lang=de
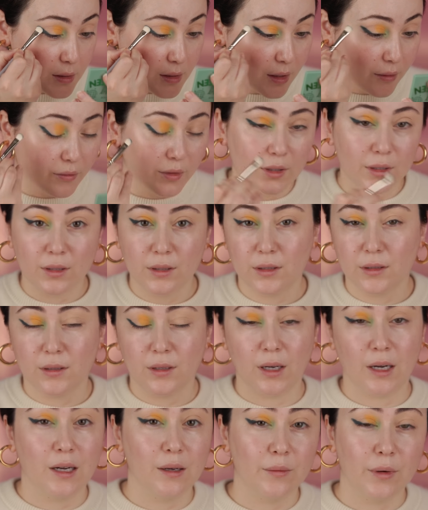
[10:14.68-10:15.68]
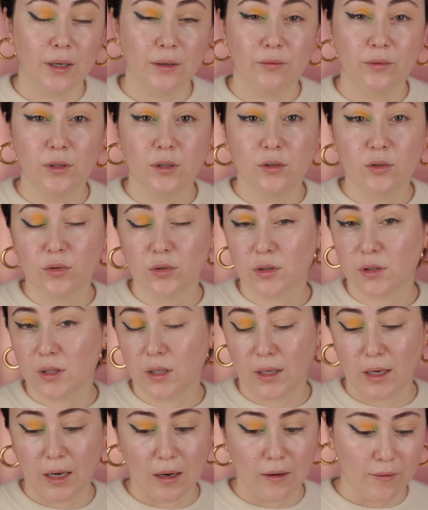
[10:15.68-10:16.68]
Das erwähne ich in all meinen Videos,
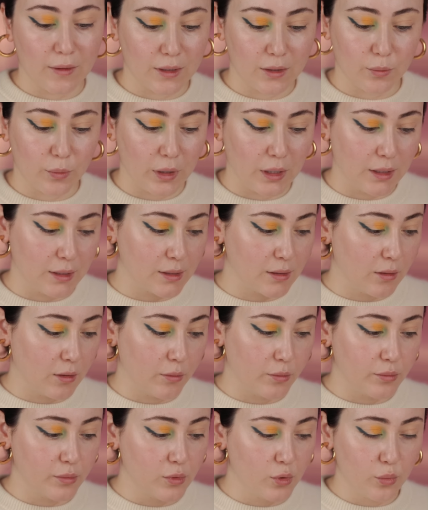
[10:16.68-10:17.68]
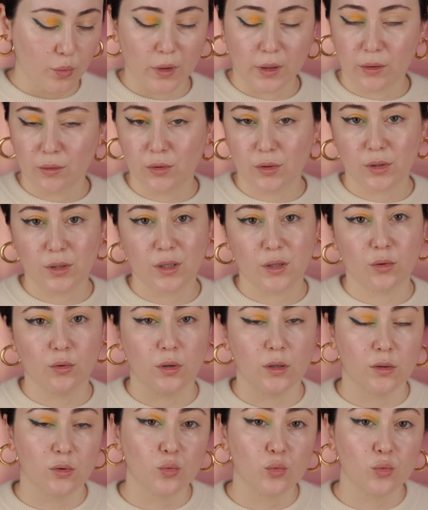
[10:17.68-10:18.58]
egal welche Palette, ob super günstig oder